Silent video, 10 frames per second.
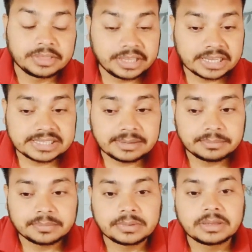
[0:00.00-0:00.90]
दिया
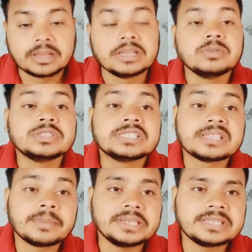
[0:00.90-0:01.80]
एग्ज़ाम उस
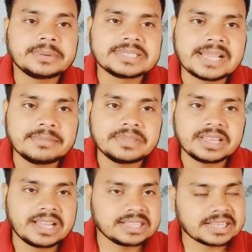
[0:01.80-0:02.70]
समय जब एग्ज़ाम
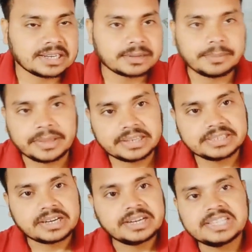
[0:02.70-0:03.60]
दिया अचानक मेरी
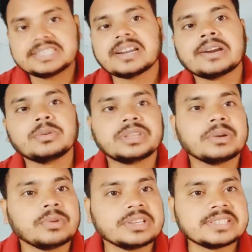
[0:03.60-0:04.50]
जर्नी स्टार्ट होती
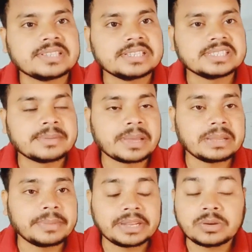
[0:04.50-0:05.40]
है वहीं से इससे
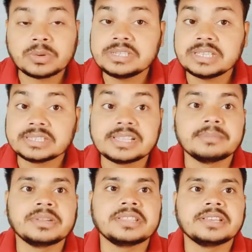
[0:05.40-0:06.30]
पहले मैंने कोई
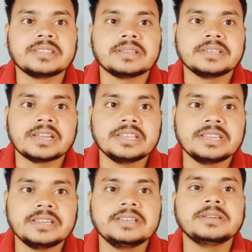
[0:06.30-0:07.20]
एग्ज़ाम नहीं दिया था यानी
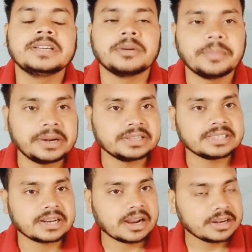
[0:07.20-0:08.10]
कि गवर्नमेंट
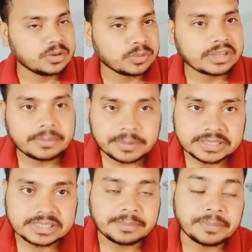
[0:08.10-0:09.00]
सरकारी नौकरी के
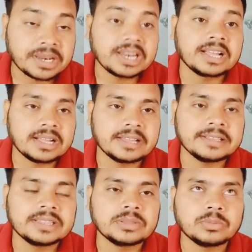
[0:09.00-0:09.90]
पीछे जब मैंने लगा
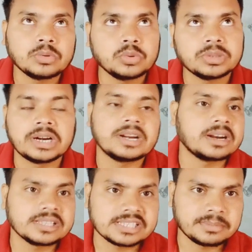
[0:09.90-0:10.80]
है तो वो दो
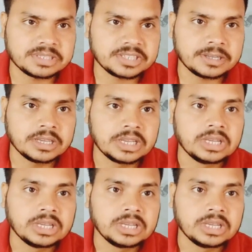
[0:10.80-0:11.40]
हज़ार से समझिए